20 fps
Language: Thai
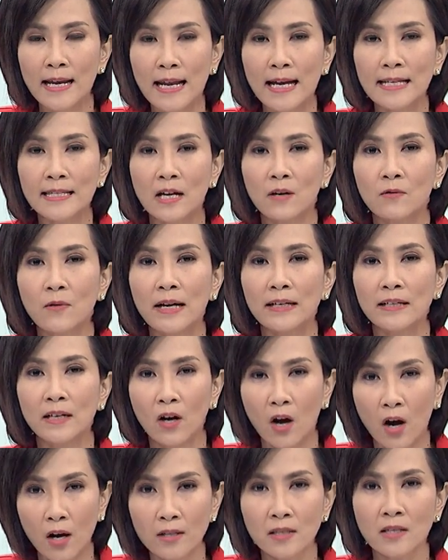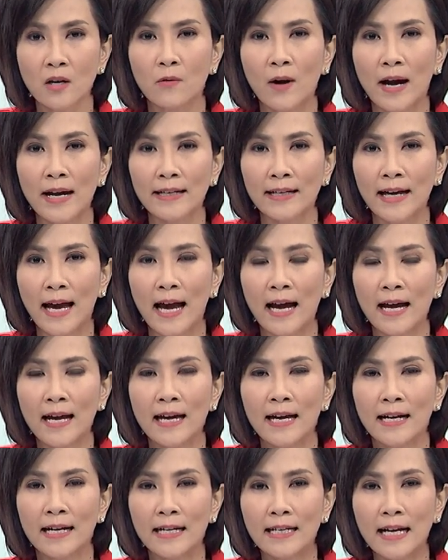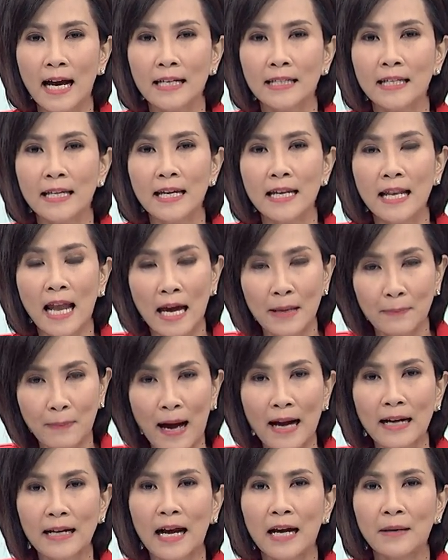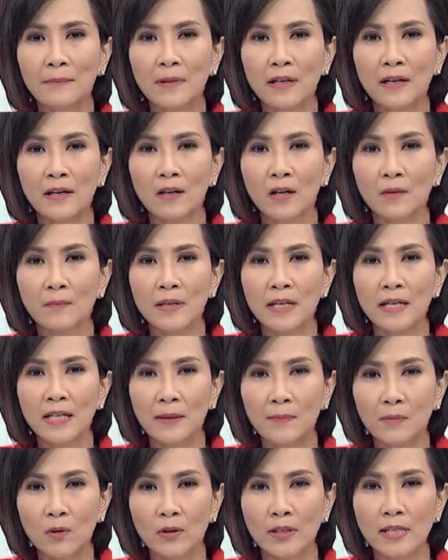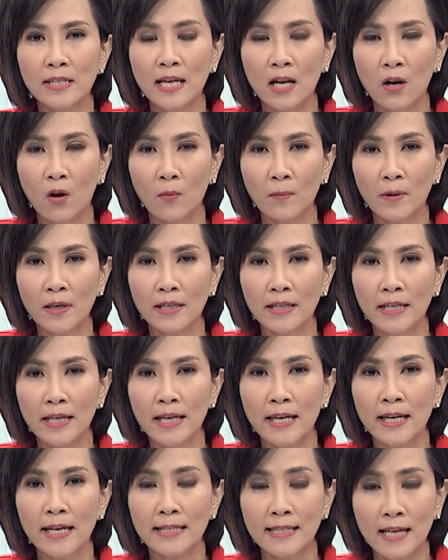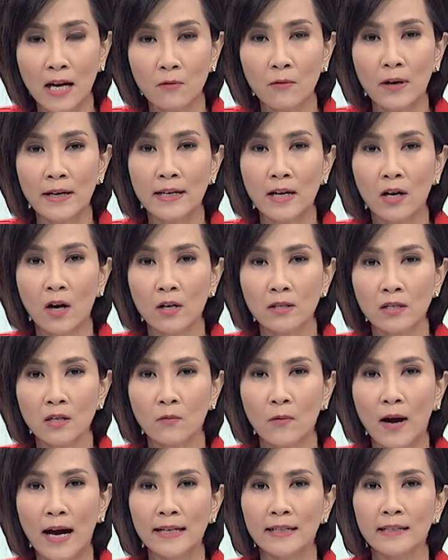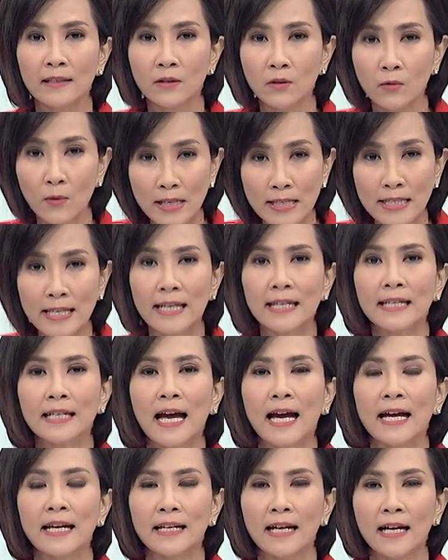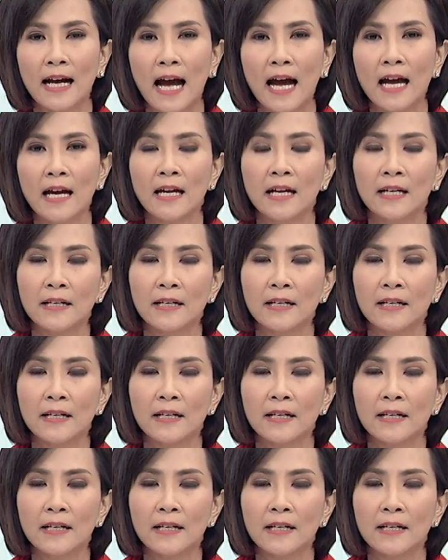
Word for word: และจังหวัดนครสวรรค์ค่ะ ขณะที่หลายพักการเมืองก็มีกำหนดที่จะลงพื้นที่จังหวัดนครสวรรค์ด้วยเช่นกันนะคะ